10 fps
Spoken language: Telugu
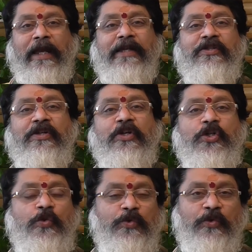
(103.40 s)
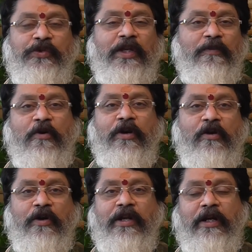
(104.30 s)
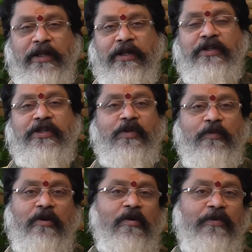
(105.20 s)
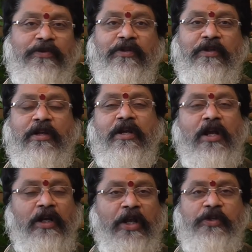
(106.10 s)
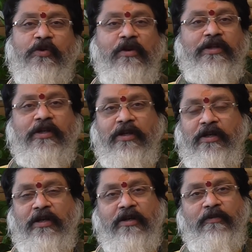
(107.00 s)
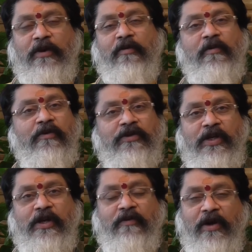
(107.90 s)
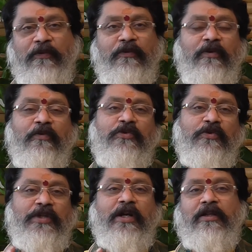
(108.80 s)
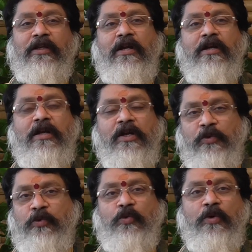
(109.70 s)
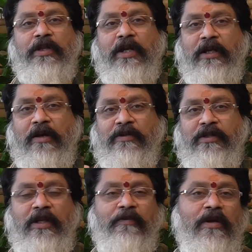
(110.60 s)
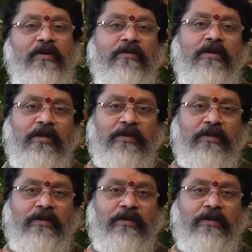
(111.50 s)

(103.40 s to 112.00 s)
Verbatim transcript: గ్యాస్ట్రిక్ ఇష్యూస్ వస్తాయి బాడీలోని అంటే ఇండైజెషన్ ప్రాబ్లం వస్తుంది గ్యాస్ట్రాలజీ ప్రాబ్లం వచ్చే అవకాశం ఉంటుంది కొంచెం జాగ్రత్తగా చూసుకోండి దానికి కావాల్సిన నియమాలు